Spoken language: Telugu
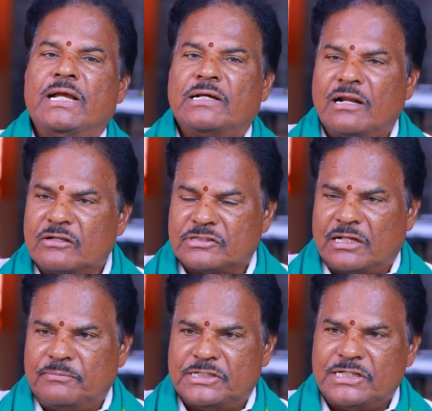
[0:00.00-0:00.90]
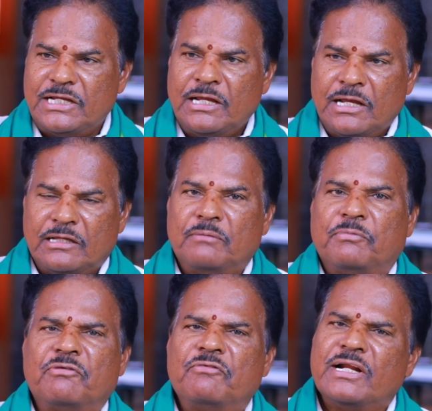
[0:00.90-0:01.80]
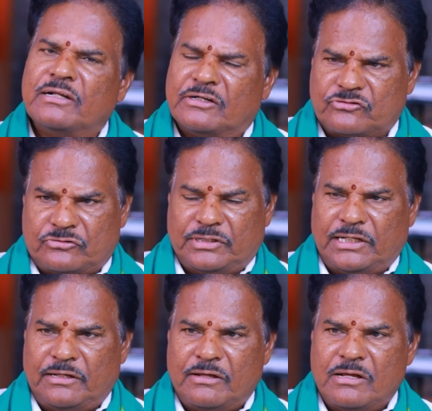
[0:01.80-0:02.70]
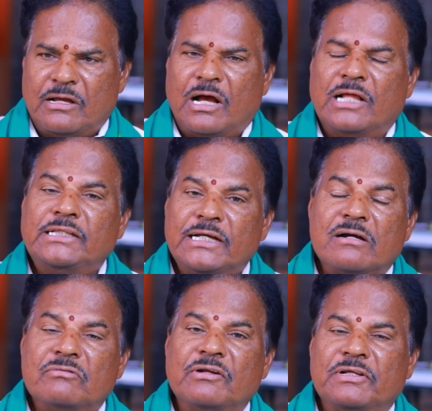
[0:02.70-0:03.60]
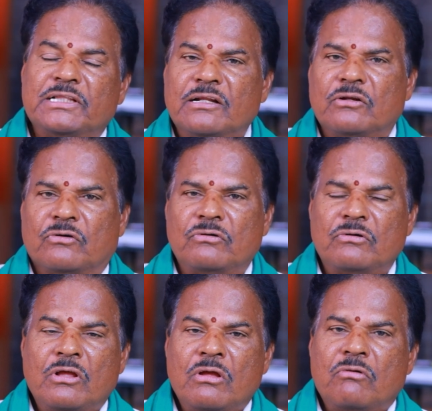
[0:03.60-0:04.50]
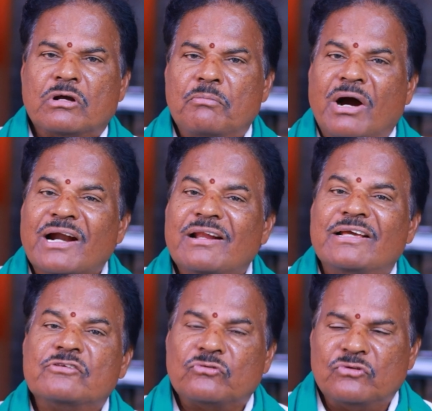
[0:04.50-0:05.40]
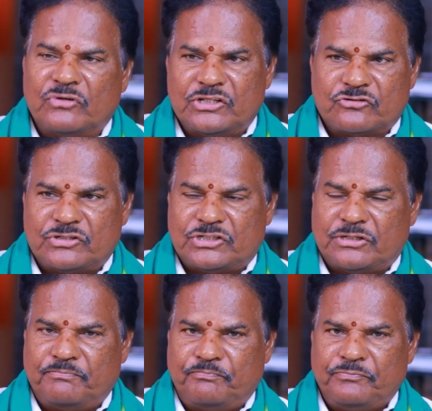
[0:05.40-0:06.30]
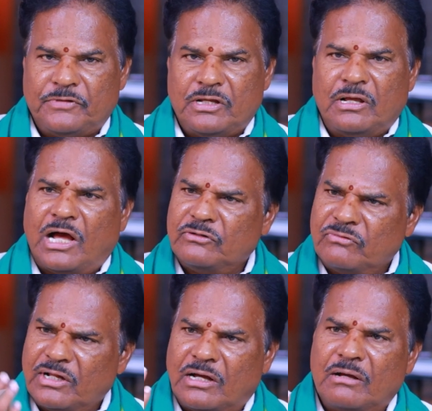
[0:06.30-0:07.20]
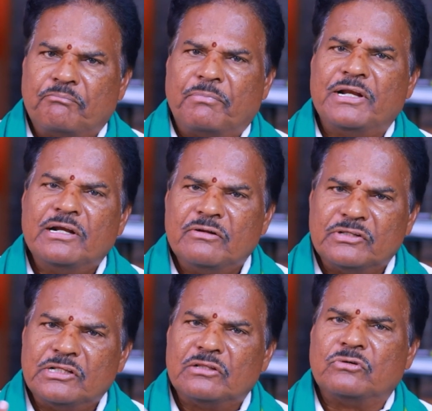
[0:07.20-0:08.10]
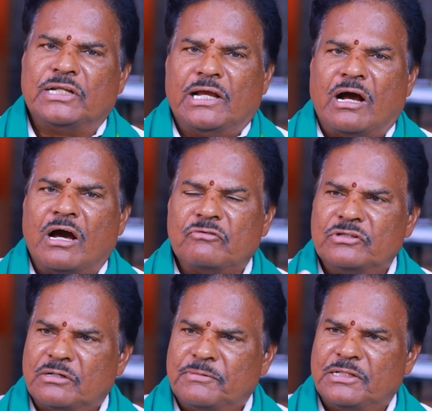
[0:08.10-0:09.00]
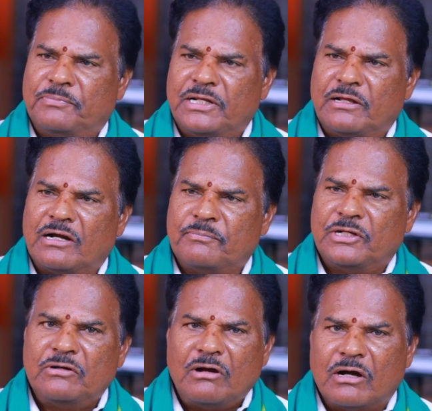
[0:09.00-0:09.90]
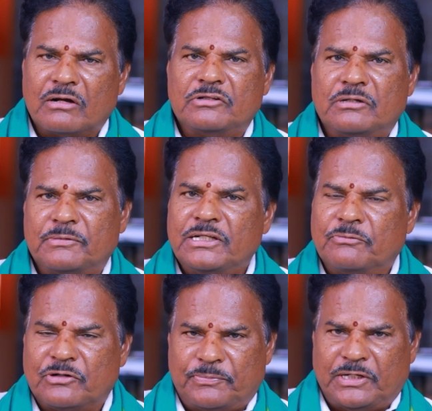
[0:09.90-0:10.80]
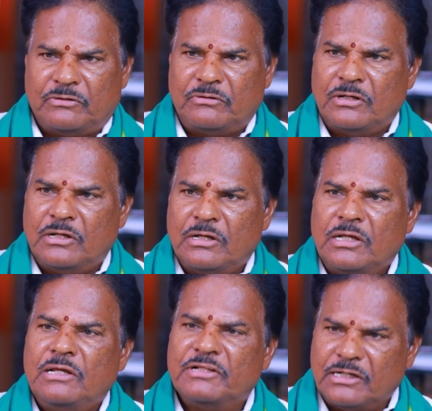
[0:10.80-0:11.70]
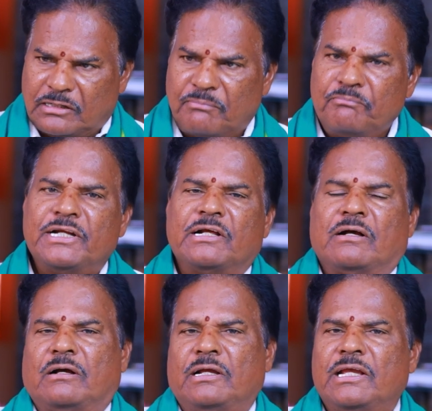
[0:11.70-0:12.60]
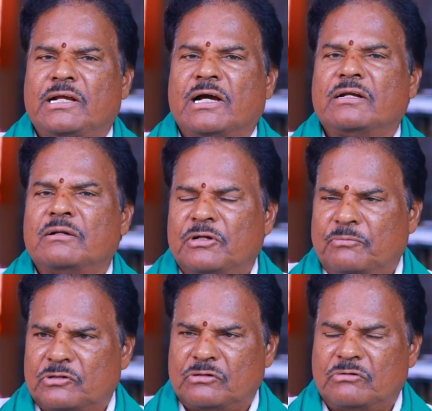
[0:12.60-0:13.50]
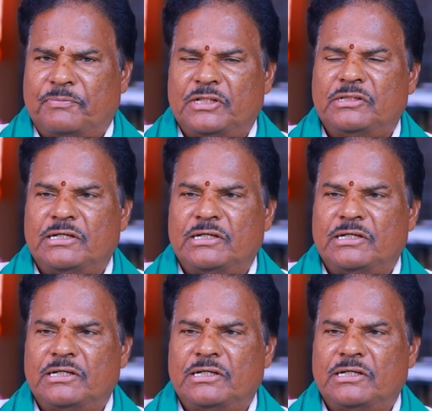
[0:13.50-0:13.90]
ఎకరాల స్థలం ఇచ్చి ఇలా బ్రహ్మాండంగా నడుస్తుంది అంతేకాకుండా వెల్దండలో ఒక మోడల్ హై స్కూల్ కూడా తీసుకొచ్చాము అది కూడా పన్నెండు వందలతోటి ఆరు వందల మంది పిల్ల ఆడపిల్లలు ఆరు వందల మంది మగపిల్లలు ఈ విధంగా కంప్లీట్గా ఈ కార్యక్రమాలు మొత్తం కూడా పెద్ద